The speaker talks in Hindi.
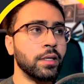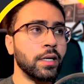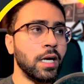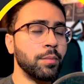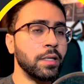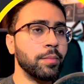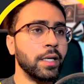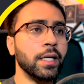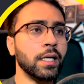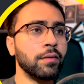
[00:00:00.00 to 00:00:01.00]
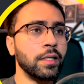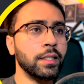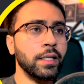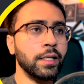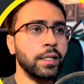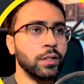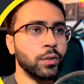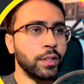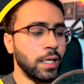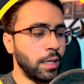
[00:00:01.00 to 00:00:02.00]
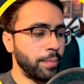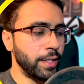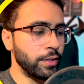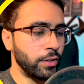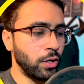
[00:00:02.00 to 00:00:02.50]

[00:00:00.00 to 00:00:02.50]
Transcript: राम ही प्रिंट करवा दिया है तो यहाँ पे डॉट